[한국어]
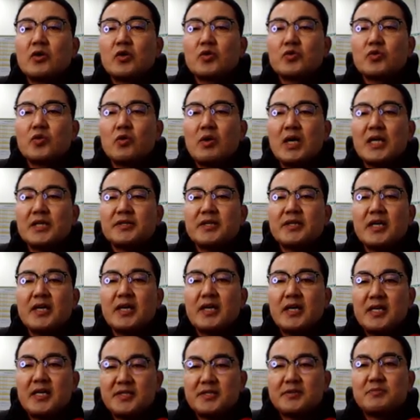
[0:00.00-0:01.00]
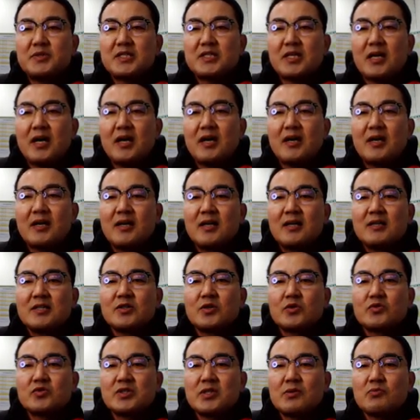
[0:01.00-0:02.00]
원으로 확대했습니다.
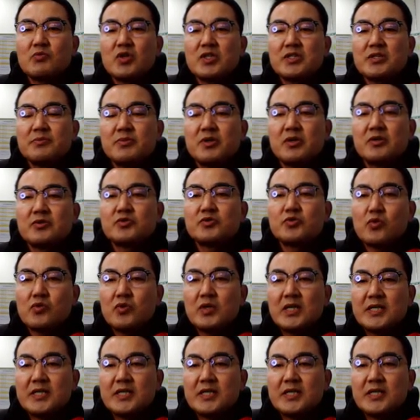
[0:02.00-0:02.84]
이것도 참고하시면 좋을 것